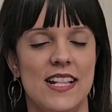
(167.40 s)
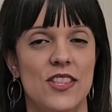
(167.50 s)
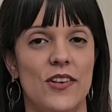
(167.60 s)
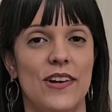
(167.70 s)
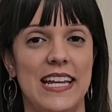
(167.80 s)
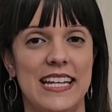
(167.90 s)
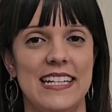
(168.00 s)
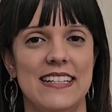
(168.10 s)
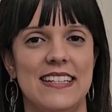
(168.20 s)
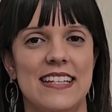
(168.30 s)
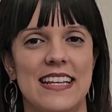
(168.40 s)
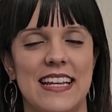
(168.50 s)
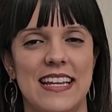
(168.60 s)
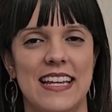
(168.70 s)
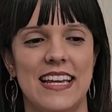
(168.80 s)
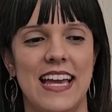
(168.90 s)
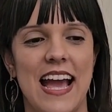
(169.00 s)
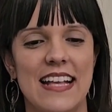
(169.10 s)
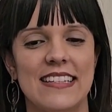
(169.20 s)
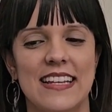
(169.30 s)
No es que
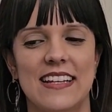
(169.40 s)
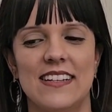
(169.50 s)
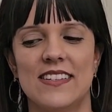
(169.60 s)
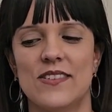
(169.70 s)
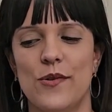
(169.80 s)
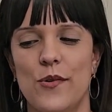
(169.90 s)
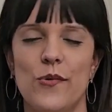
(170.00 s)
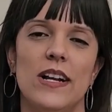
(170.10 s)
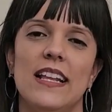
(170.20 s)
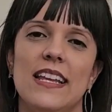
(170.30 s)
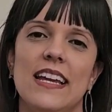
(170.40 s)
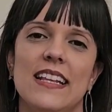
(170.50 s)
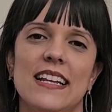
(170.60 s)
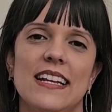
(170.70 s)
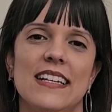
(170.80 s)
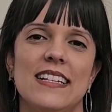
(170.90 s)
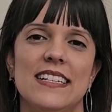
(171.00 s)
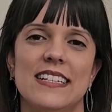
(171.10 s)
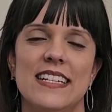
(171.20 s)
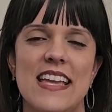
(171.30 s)
hacen una dieta
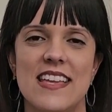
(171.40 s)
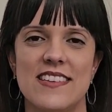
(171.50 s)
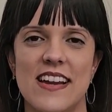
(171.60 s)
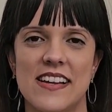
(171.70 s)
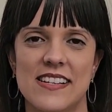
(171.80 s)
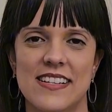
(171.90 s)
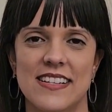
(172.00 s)
y ya.